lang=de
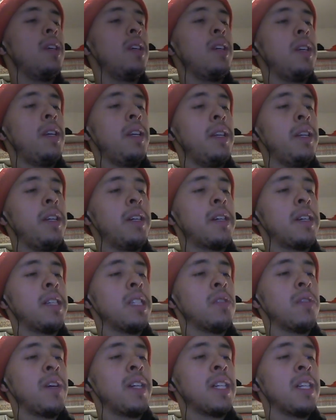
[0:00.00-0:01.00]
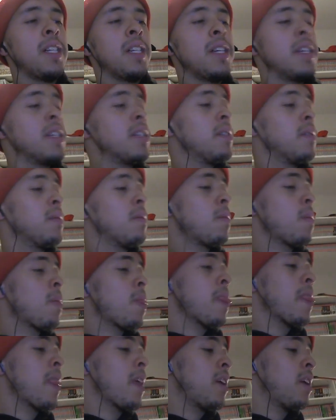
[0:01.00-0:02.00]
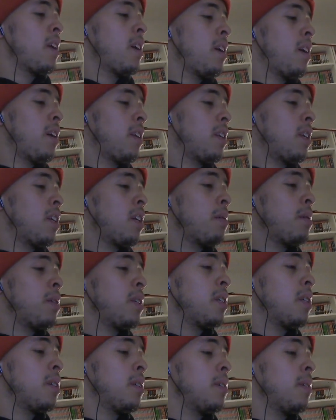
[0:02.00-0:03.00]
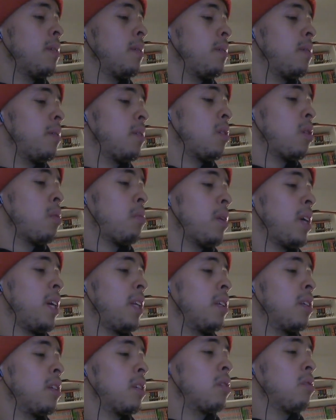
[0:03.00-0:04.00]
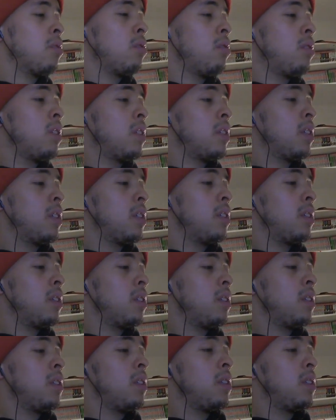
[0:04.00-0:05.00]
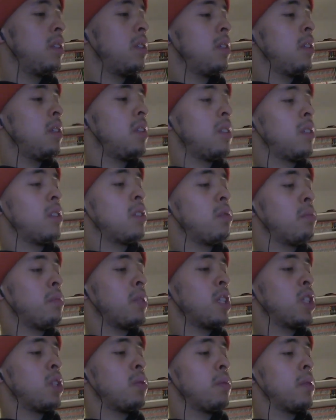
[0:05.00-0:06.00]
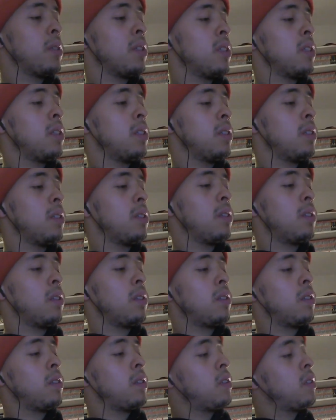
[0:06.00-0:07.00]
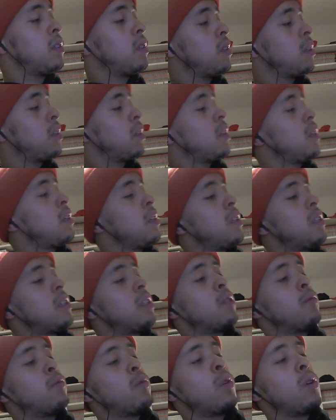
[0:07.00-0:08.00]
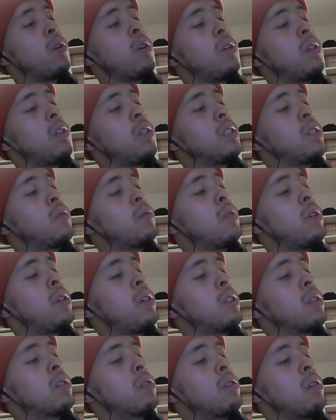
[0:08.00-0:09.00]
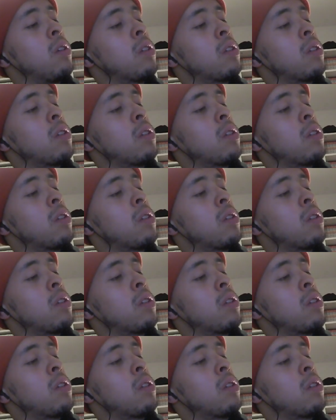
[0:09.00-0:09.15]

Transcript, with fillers: Dann kann ich weiterlesen. Dann habe ich hier noch ein paar andere geholt. Zum Beispiel The, War, The World